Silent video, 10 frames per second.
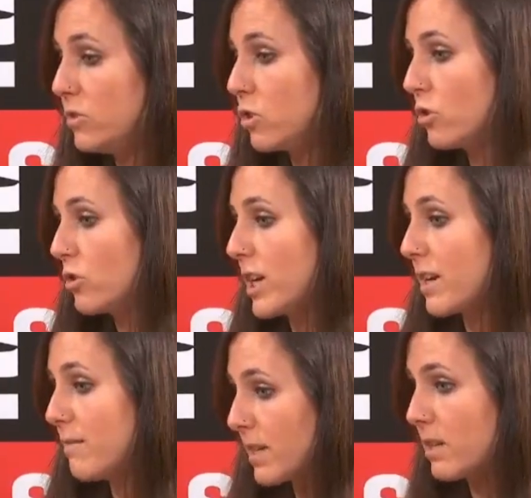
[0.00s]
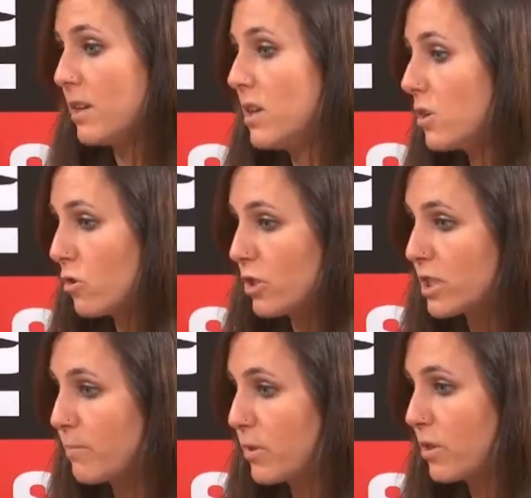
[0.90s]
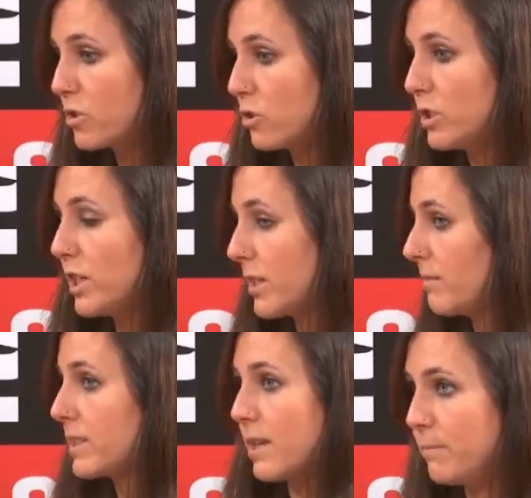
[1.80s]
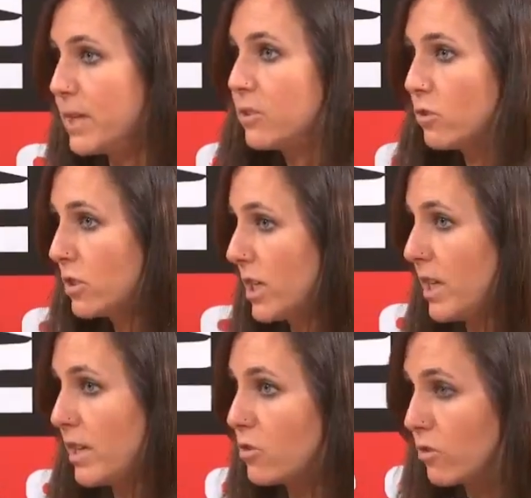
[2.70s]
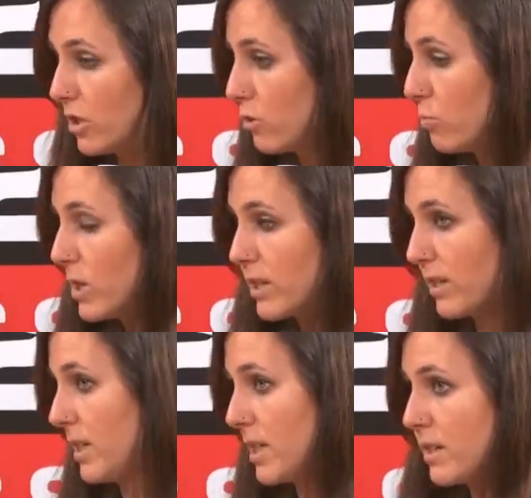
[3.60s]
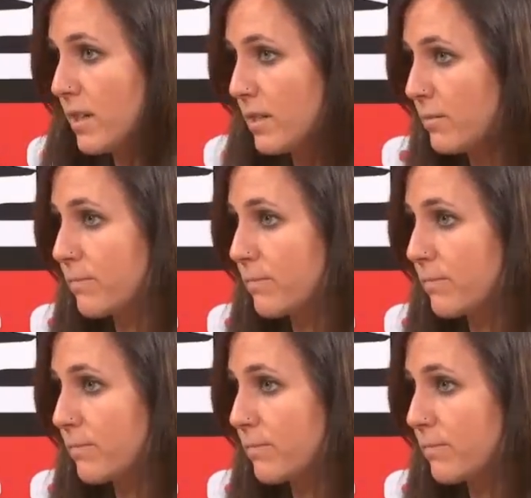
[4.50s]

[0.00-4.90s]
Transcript: Yo creo que acabar con ese proceso tiene que ver también con que, ellos puedan regresar, claro.